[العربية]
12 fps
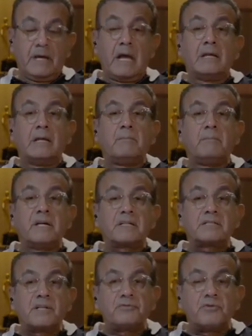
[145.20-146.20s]
لما
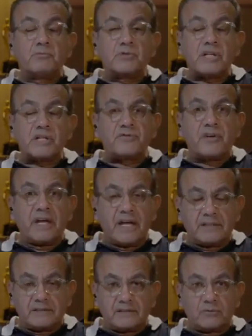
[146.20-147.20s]
يخصفوا
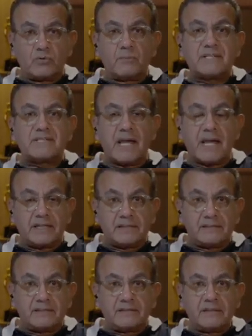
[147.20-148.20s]
مستشفيات
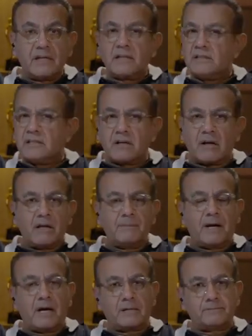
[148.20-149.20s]
ومساجد دي جرائم
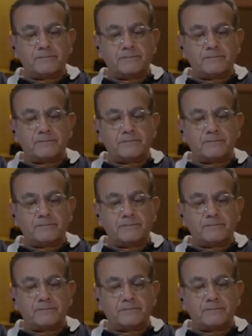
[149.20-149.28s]
حرب